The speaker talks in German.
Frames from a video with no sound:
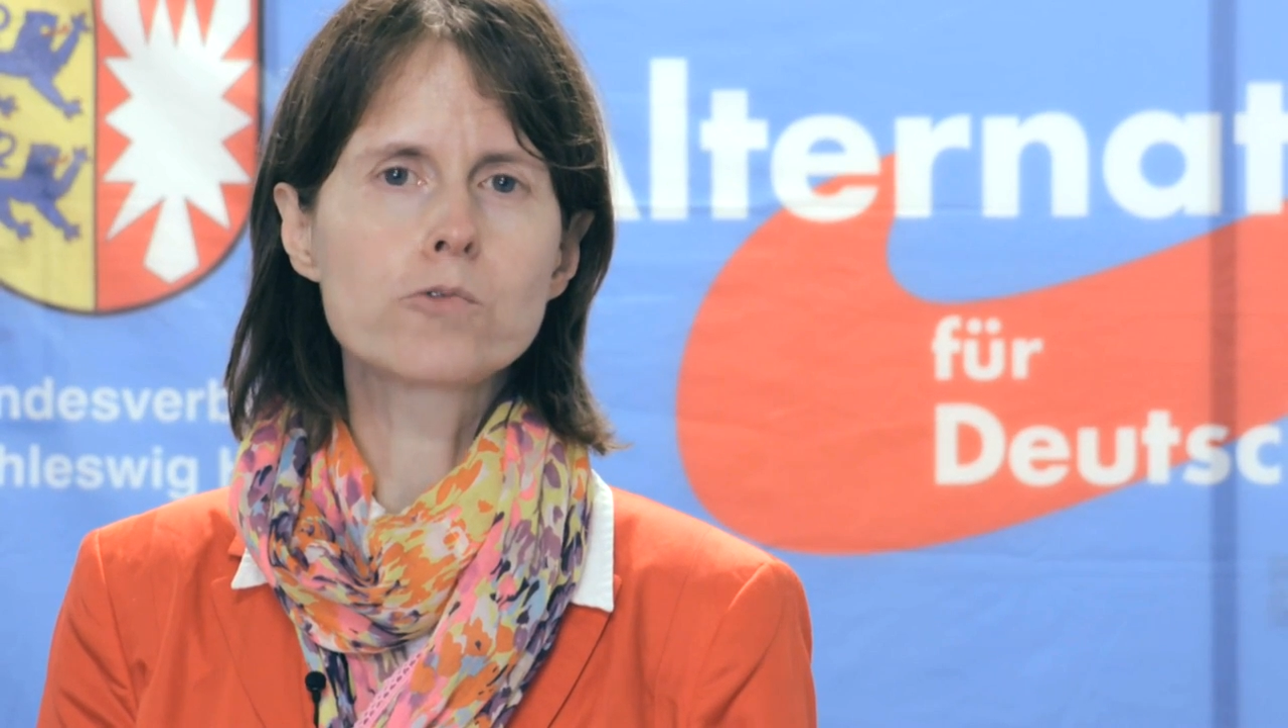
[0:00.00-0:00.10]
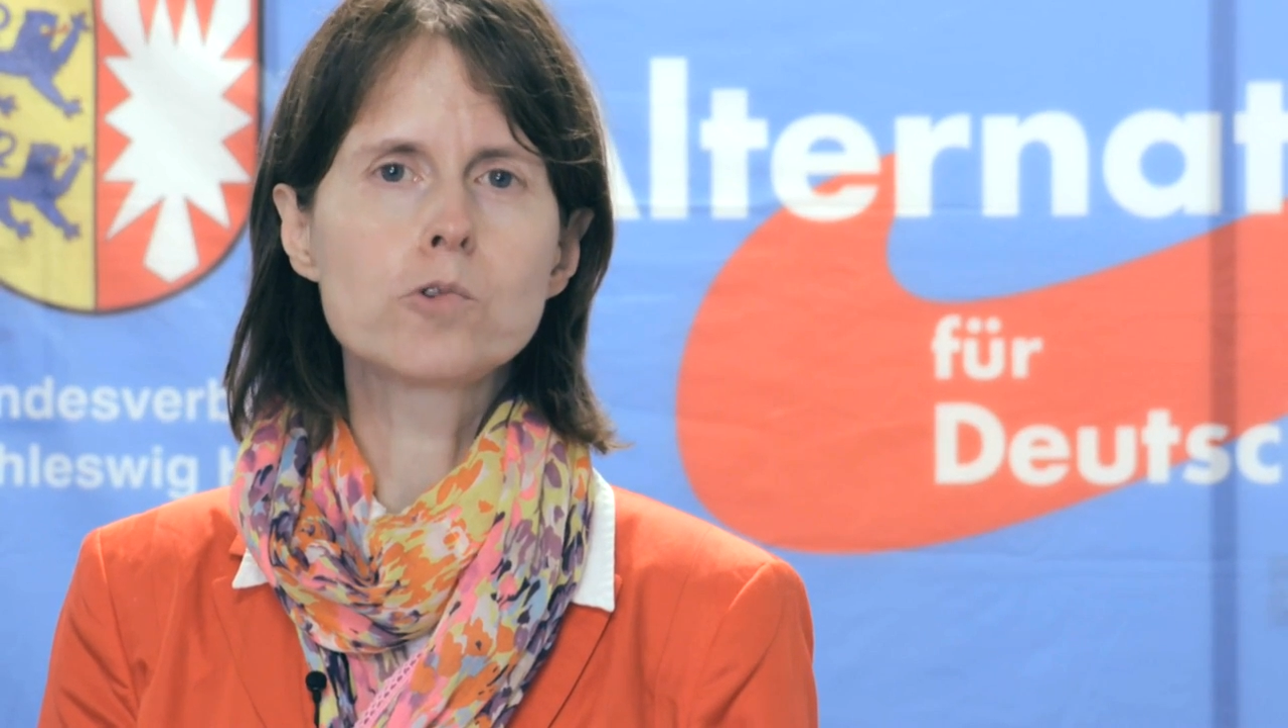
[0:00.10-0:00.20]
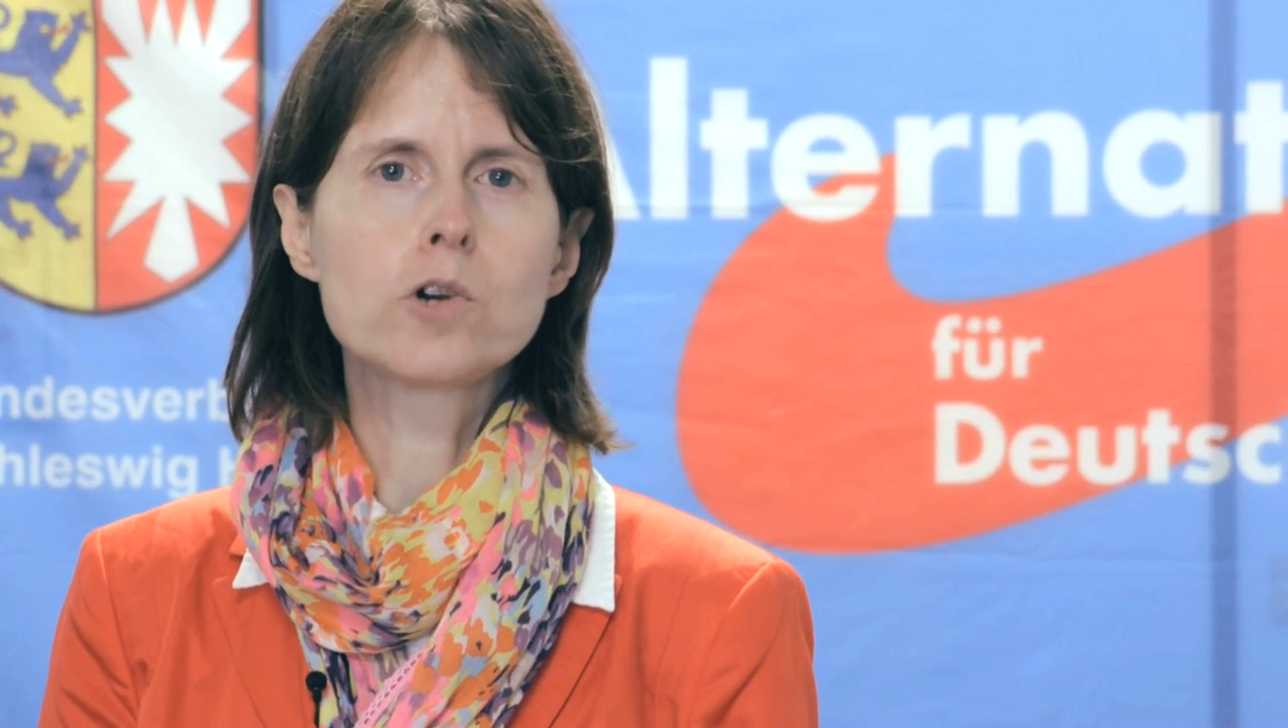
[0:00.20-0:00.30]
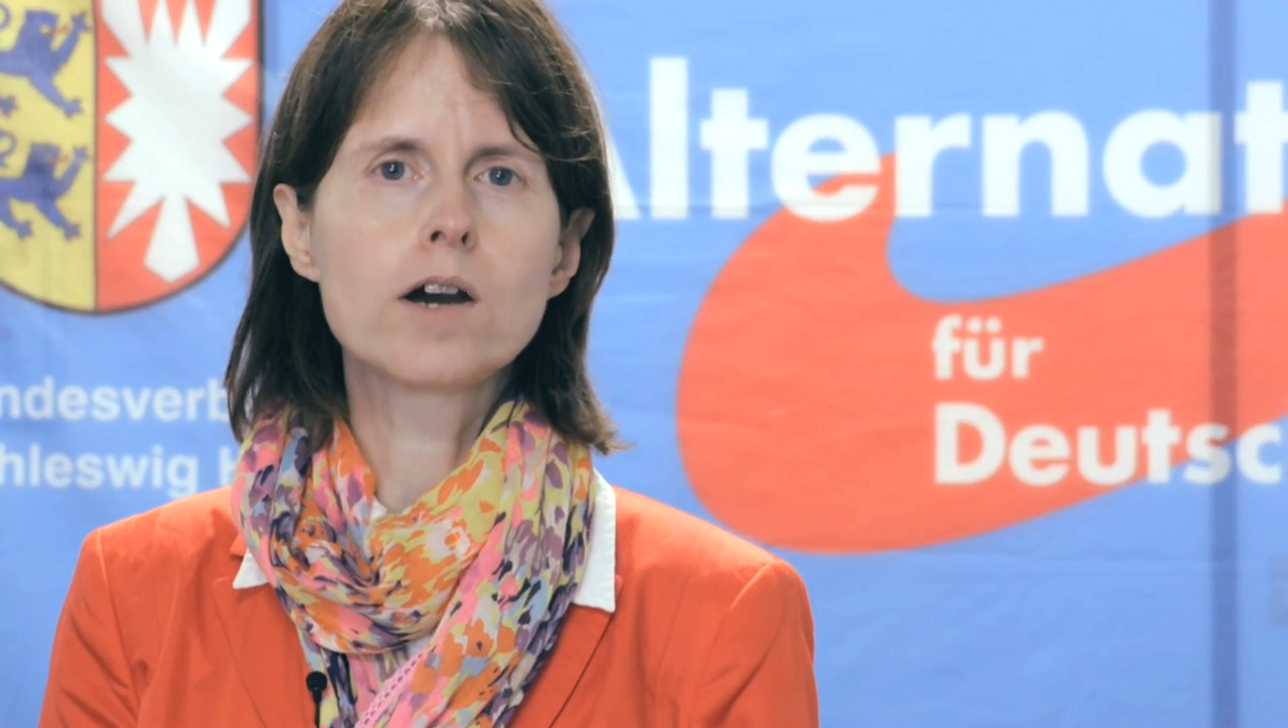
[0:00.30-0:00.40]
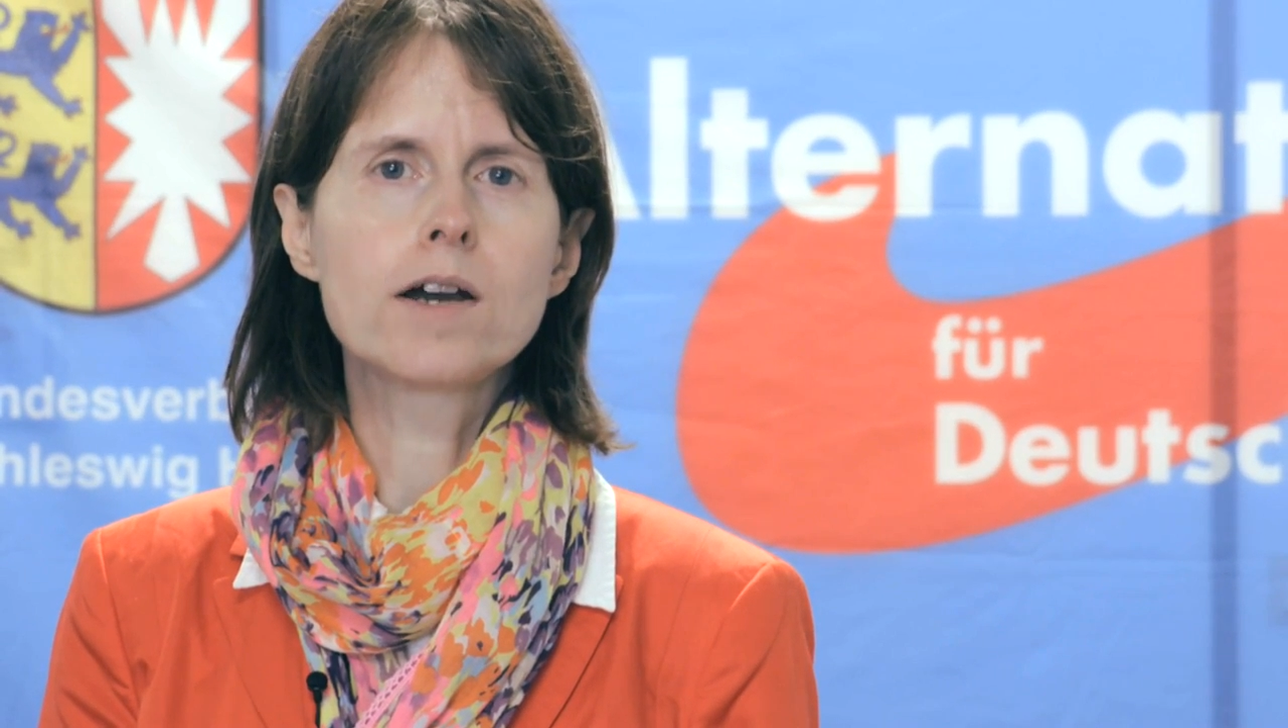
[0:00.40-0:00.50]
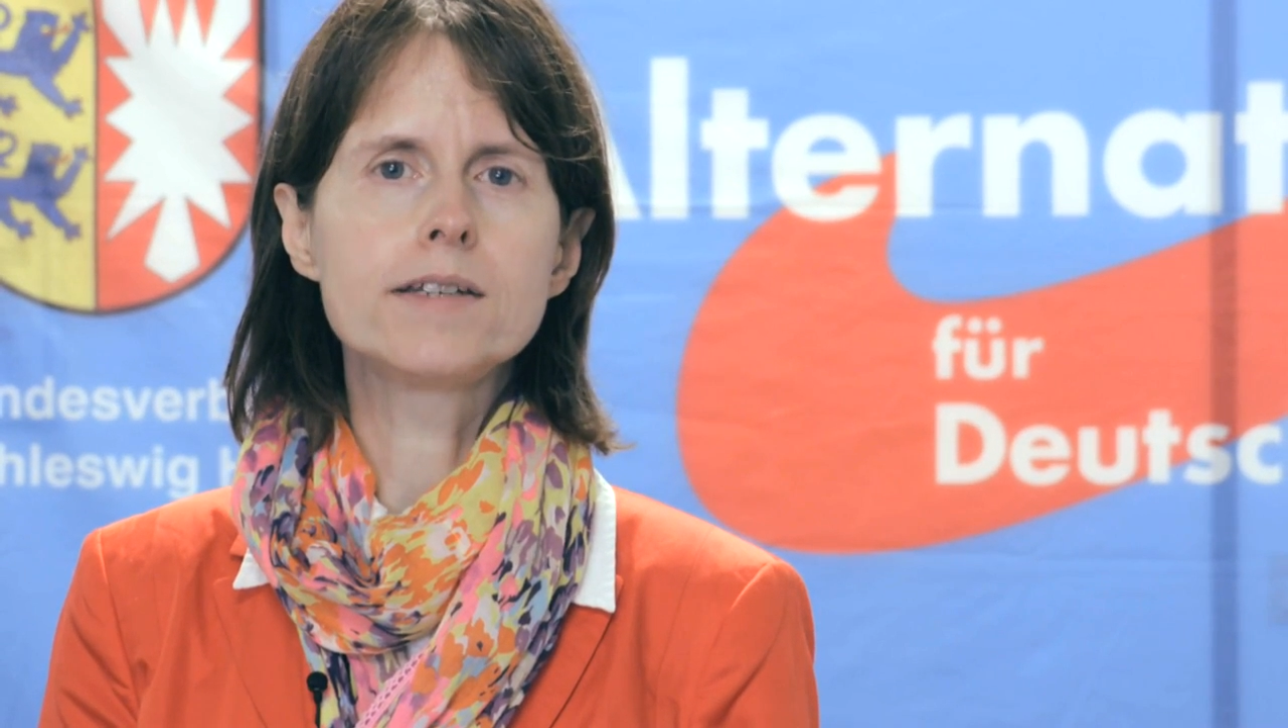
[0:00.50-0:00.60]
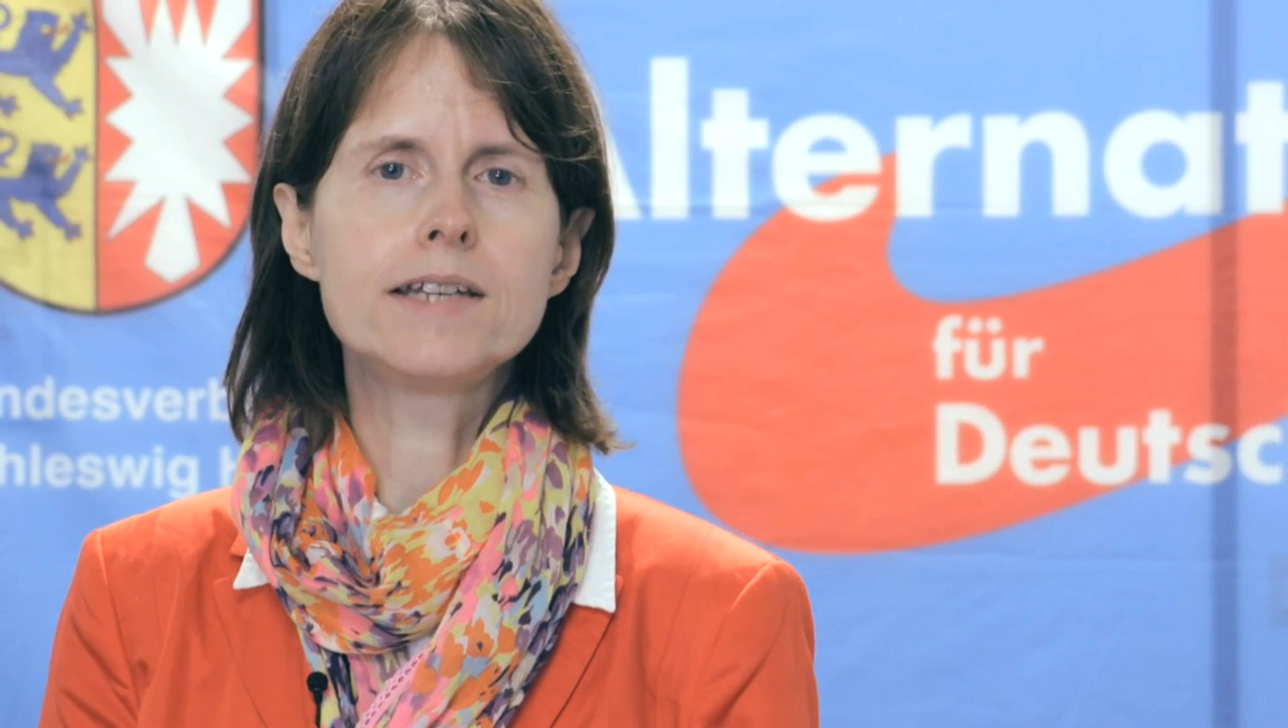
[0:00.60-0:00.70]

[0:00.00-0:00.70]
für